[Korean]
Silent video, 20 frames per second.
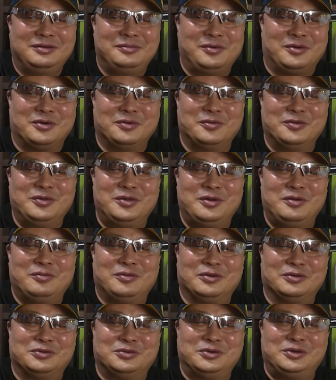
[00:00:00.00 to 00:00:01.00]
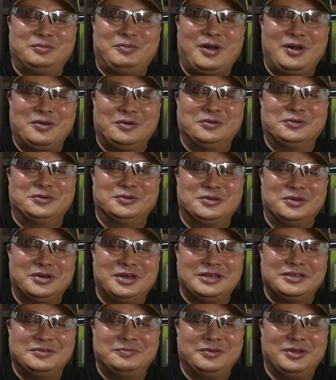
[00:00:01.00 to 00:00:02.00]
뭐, 그분들이 뭐 수집하려고 줄
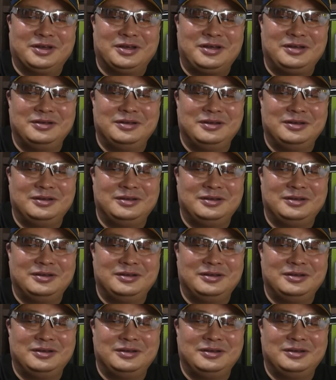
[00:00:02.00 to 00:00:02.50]
섰겠습니까?